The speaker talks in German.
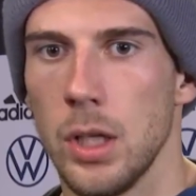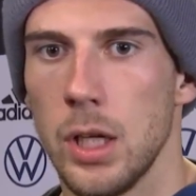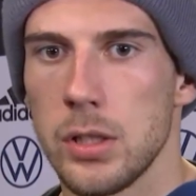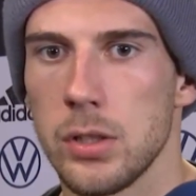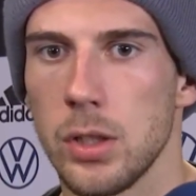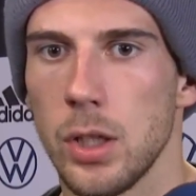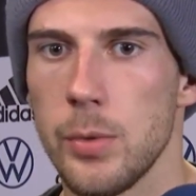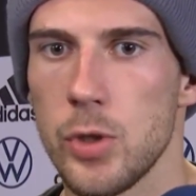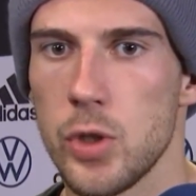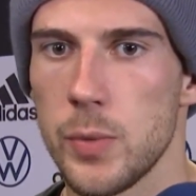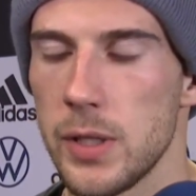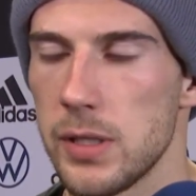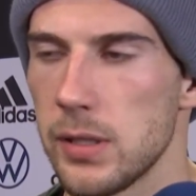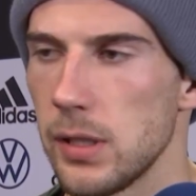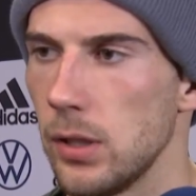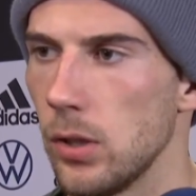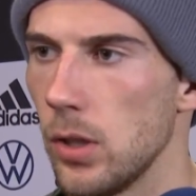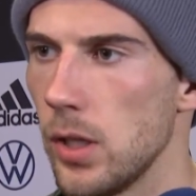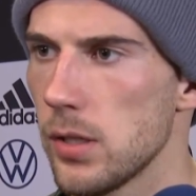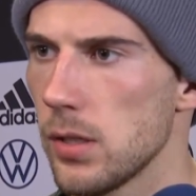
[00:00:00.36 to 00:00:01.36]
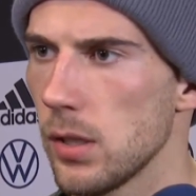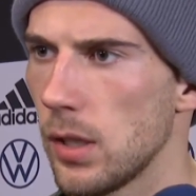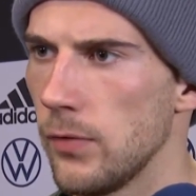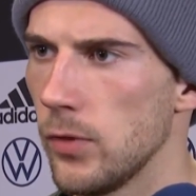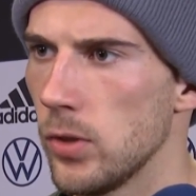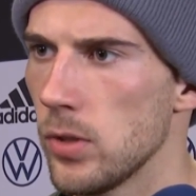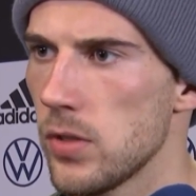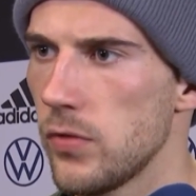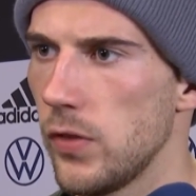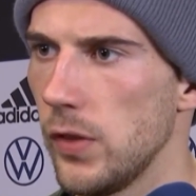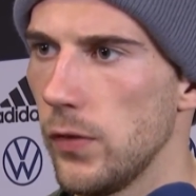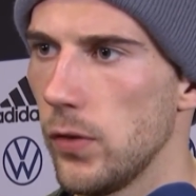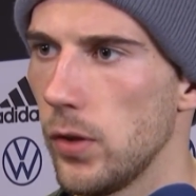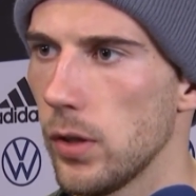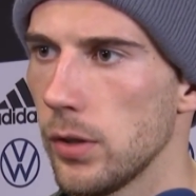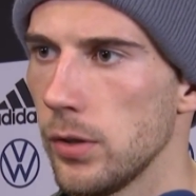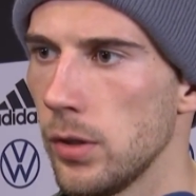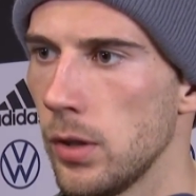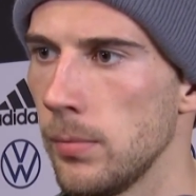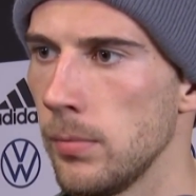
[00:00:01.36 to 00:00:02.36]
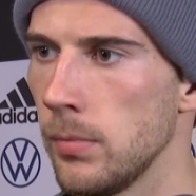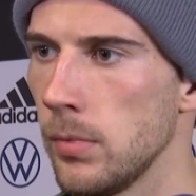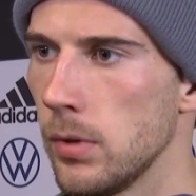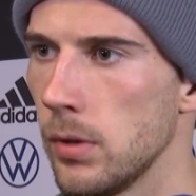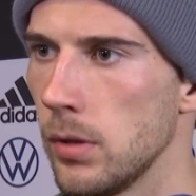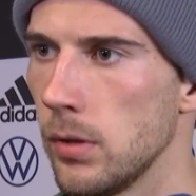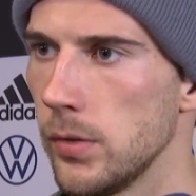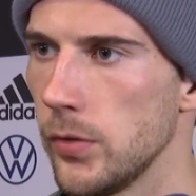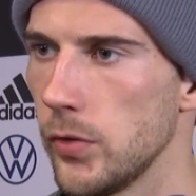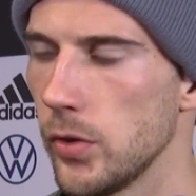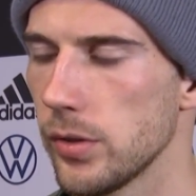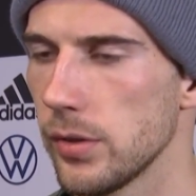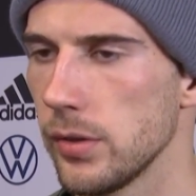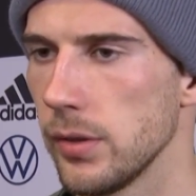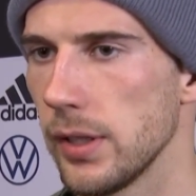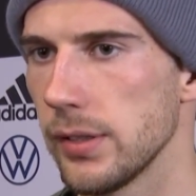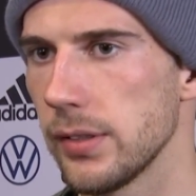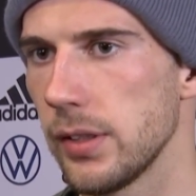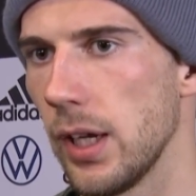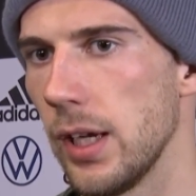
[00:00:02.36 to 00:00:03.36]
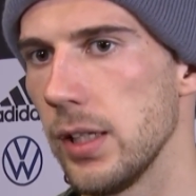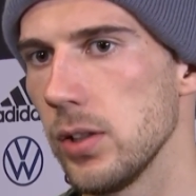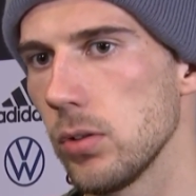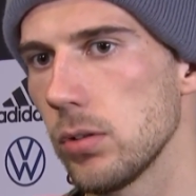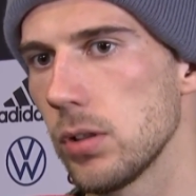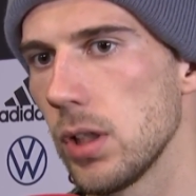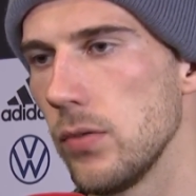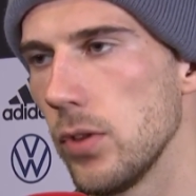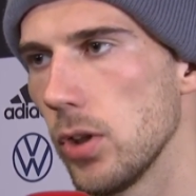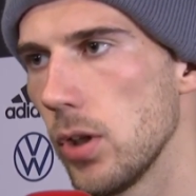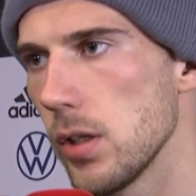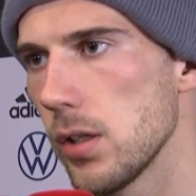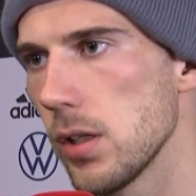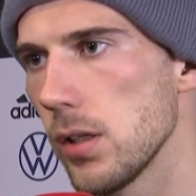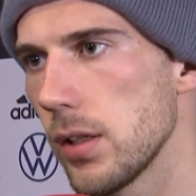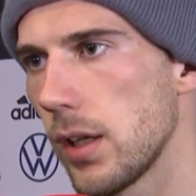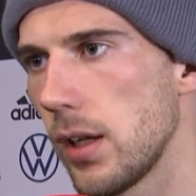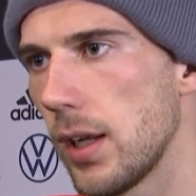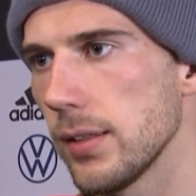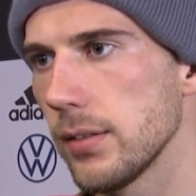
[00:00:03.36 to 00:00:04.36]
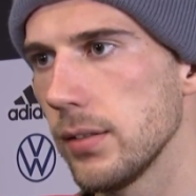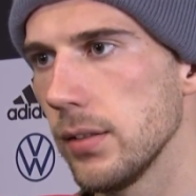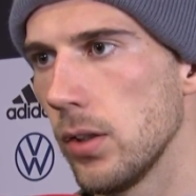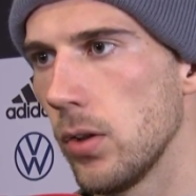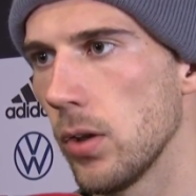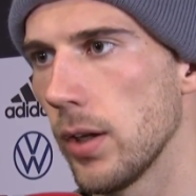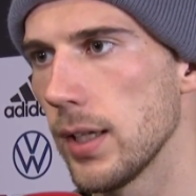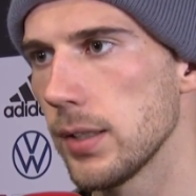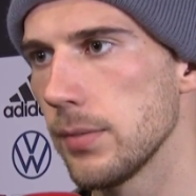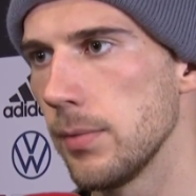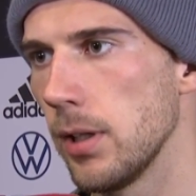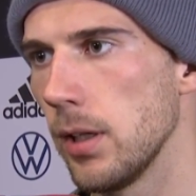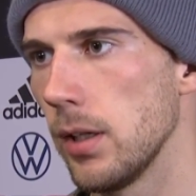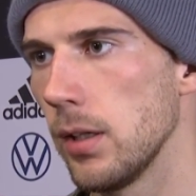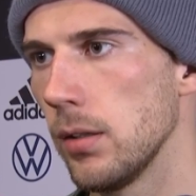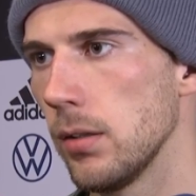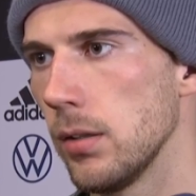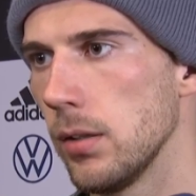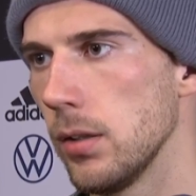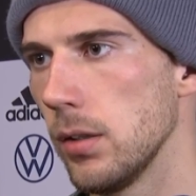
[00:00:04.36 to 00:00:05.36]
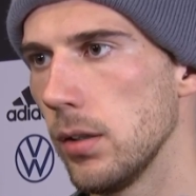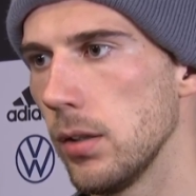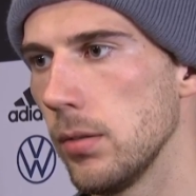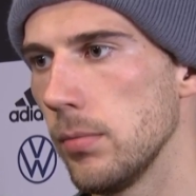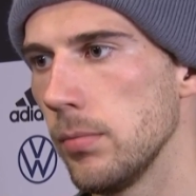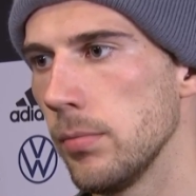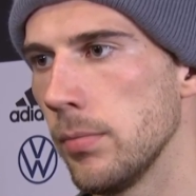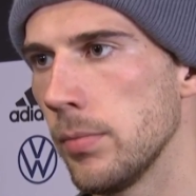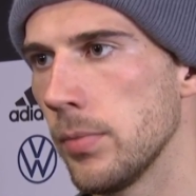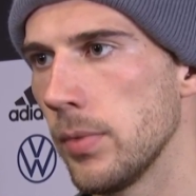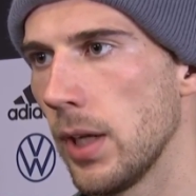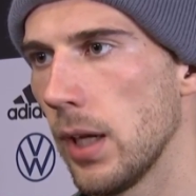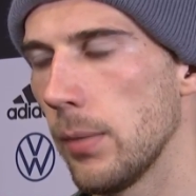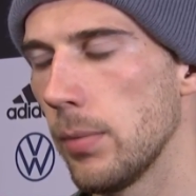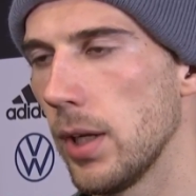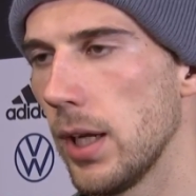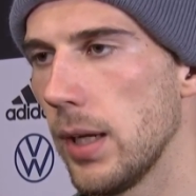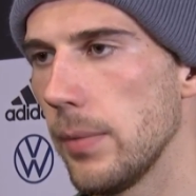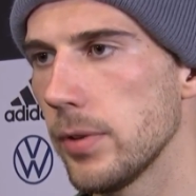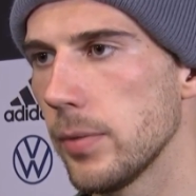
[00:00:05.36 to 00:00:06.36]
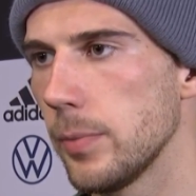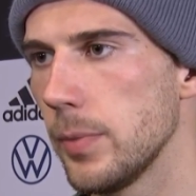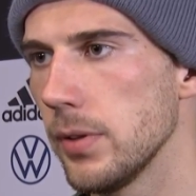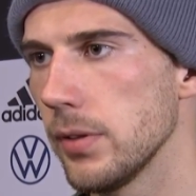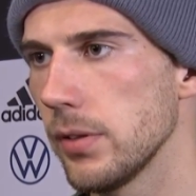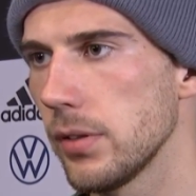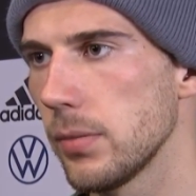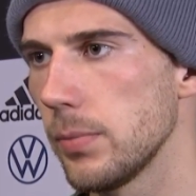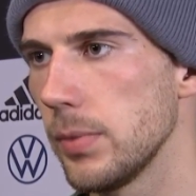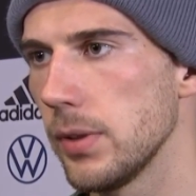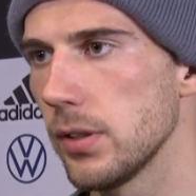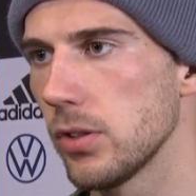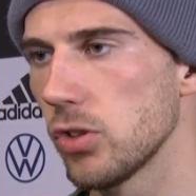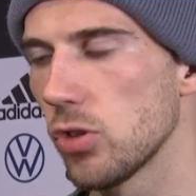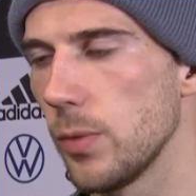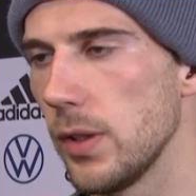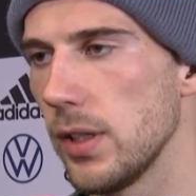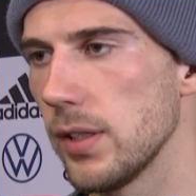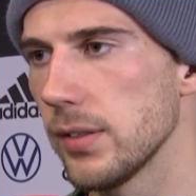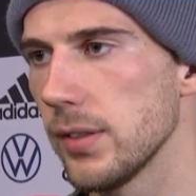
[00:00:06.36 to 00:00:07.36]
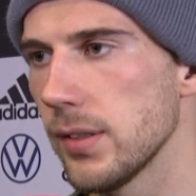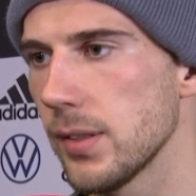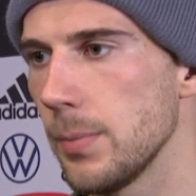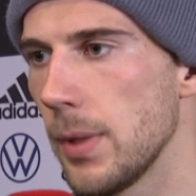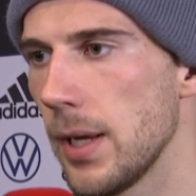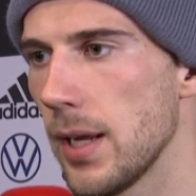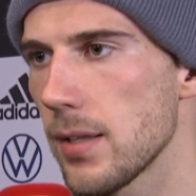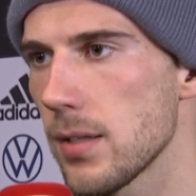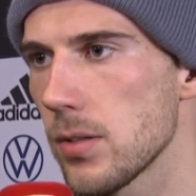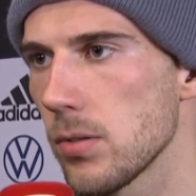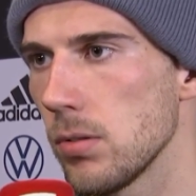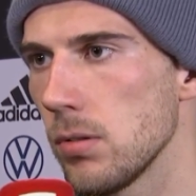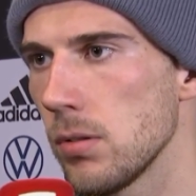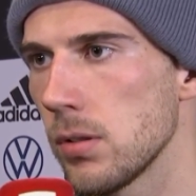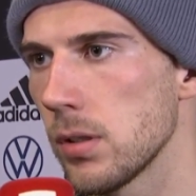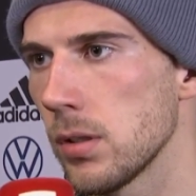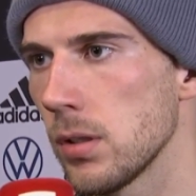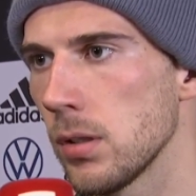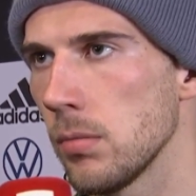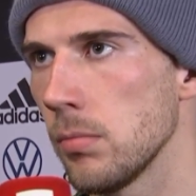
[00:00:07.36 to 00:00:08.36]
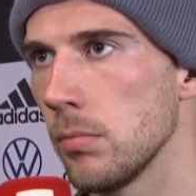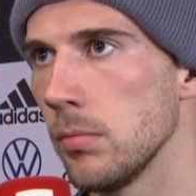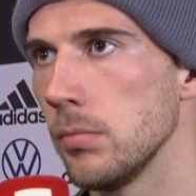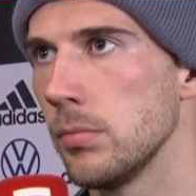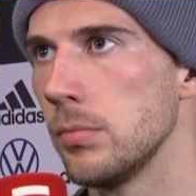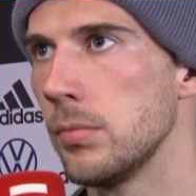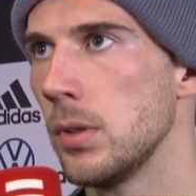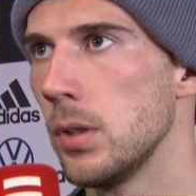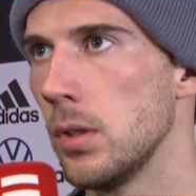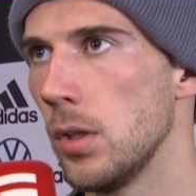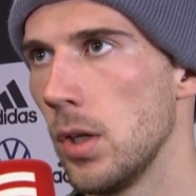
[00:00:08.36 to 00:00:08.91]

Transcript: Ja, ich glaube, speziell heute haben wir uns viel vorgenommen. Äh, wir wussten, dass der Eindruck, den wir heute hinterlassen, auch erstmal ähm, ja, bleibt bis, bis spätestens März. Und ähm,